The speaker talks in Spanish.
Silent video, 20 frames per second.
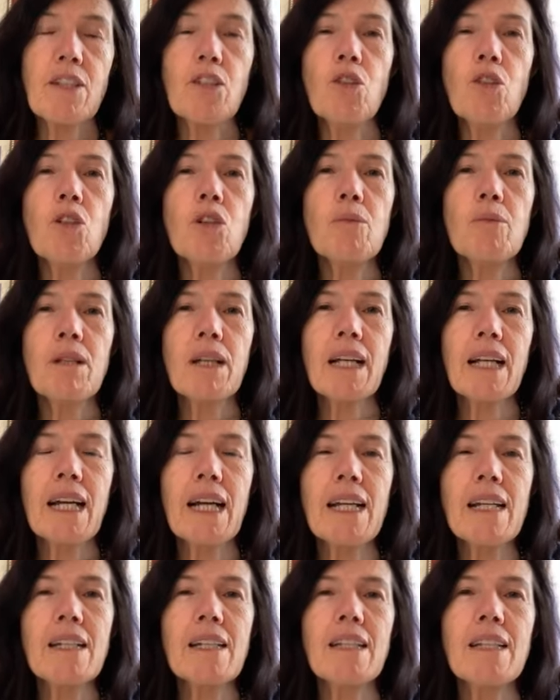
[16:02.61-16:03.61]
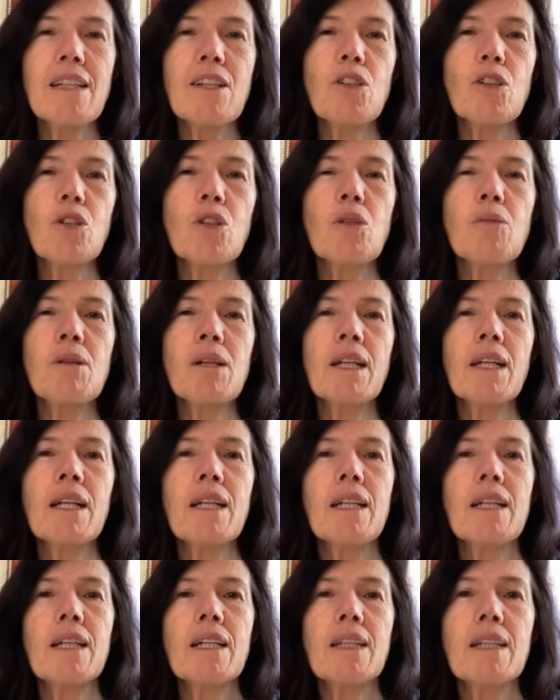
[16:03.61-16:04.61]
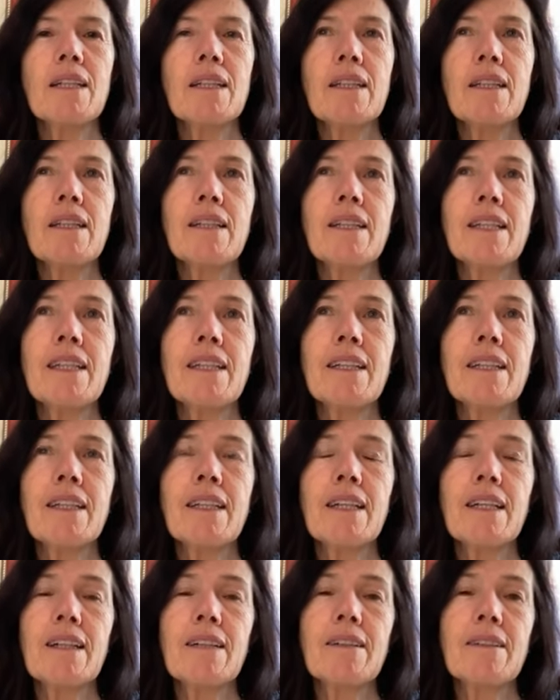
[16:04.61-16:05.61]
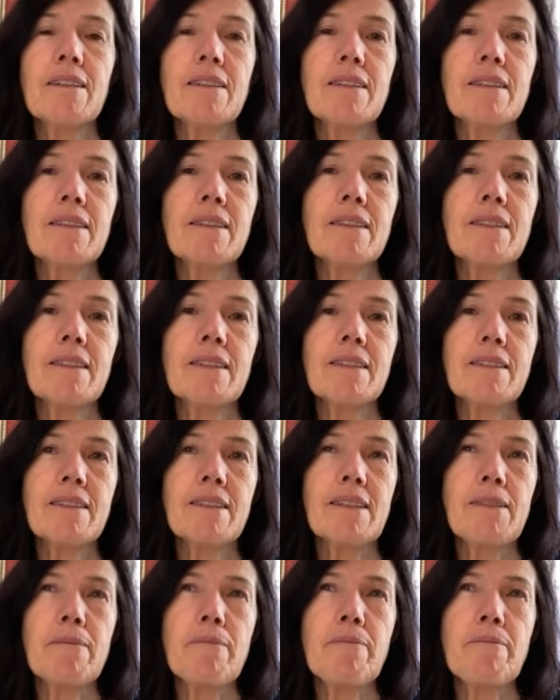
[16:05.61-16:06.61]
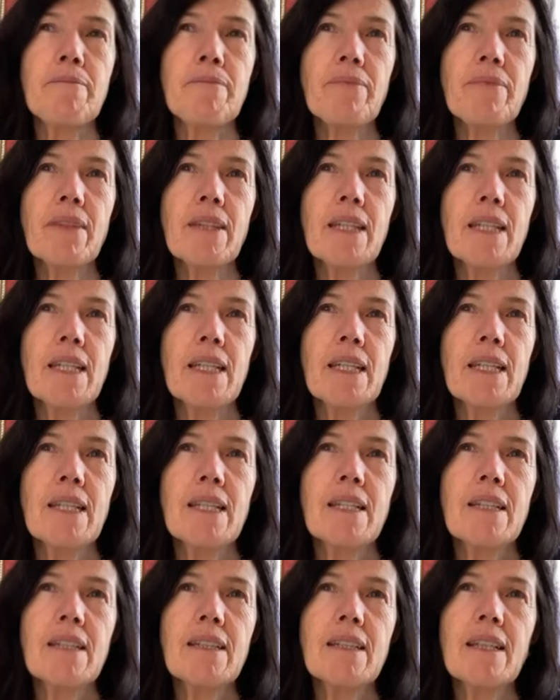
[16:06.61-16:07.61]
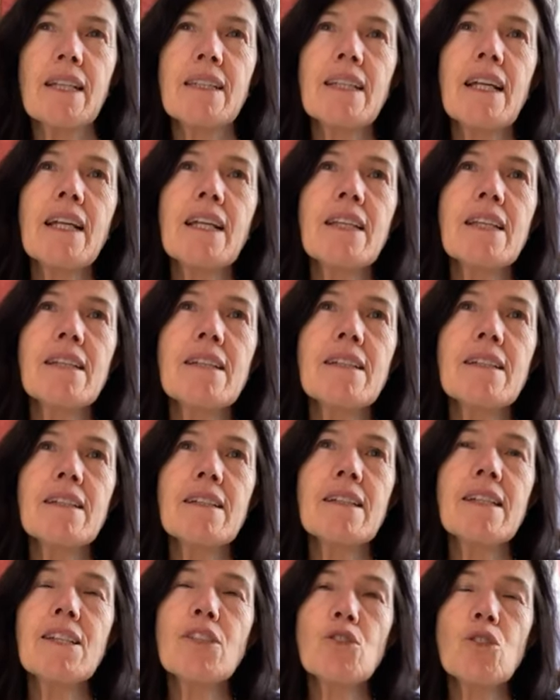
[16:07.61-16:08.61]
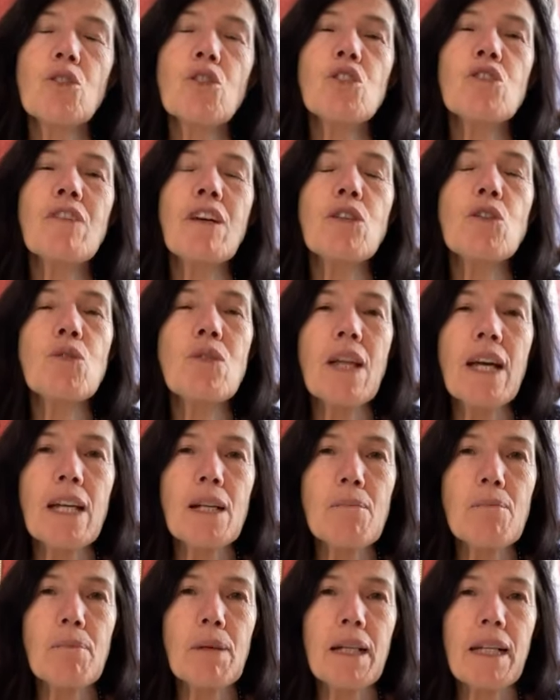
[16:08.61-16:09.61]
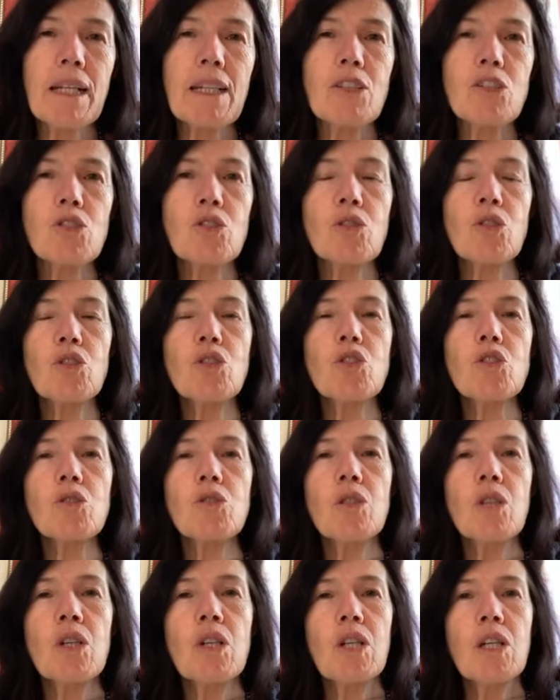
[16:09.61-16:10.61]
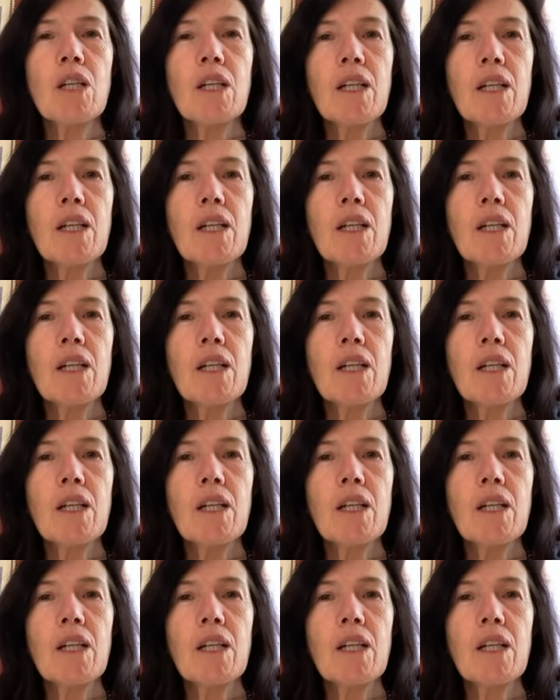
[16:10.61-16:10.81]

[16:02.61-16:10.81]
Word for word: De no comer carne y de no comer y de este tratar de esto nos va a ayudar para que nosotros